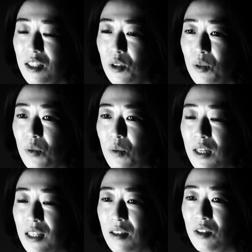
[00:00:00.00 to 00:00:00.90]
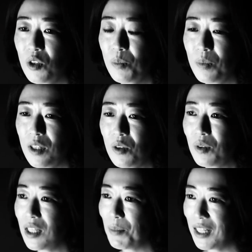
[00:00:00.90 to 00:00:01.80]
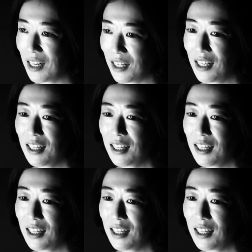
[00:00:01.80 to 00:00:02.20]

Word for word: ちょっとオーガニックショップに寄ってみたり、